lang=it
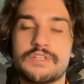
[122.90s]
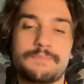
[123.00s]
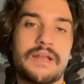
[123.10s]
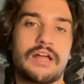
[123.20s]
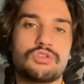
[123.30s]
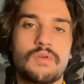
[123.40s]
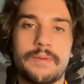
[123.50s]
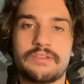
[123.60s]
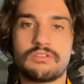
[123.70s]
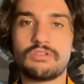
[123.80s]
sperando
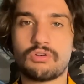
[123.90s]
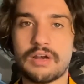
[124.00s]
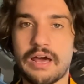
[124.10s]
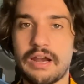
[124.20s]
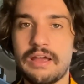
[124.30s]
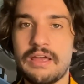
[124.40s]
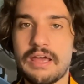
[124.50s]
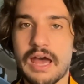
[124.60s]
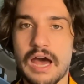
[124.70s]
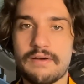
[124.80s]
ovviamente di tornare
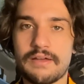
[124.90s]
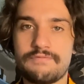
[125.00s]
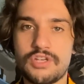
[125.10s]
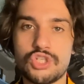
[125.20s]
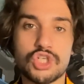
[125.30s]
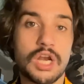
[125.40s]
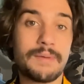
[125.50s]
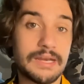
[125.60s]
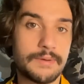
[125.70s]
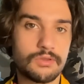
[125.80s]
a vincere,
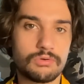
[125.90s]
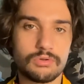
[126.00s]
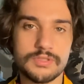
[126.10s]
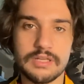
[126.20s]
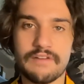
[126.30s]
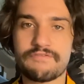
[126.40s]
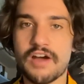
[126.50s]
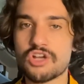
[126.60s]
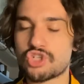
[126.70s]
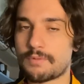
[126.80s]
ma ripeto, non sarà
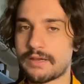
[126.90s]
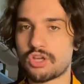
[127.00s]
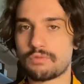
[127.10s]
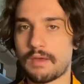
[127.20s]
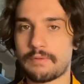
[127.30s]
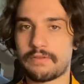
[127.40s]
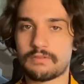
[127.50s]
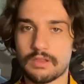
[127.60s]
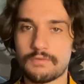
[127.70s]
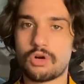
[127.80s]
facile perché dobbiamo
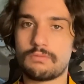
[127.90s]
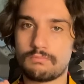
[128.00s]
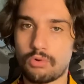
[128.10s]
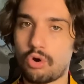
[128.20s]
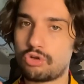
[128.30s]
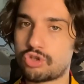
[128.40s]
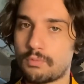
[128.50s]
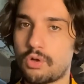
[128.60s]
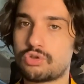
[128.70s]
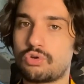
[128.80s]
essere davvero molto
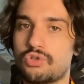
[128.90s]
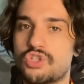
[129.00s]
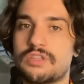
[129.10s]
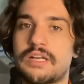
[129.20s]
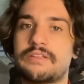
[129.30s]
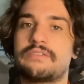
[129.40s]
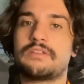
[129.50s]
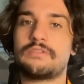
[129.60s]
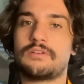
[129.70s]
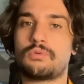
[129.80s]
molto concentrati e
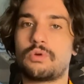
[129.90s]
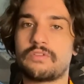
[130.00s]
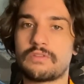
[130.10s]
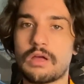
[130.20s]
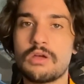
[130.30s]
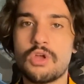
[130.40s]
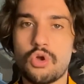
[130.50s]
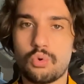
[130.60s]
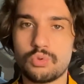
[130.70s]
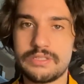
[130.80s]
attenti a questa
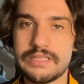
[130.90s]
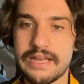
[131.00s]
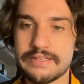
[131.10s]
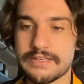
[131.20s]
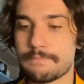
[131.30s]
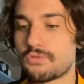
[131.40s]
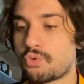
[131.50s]
Udinese.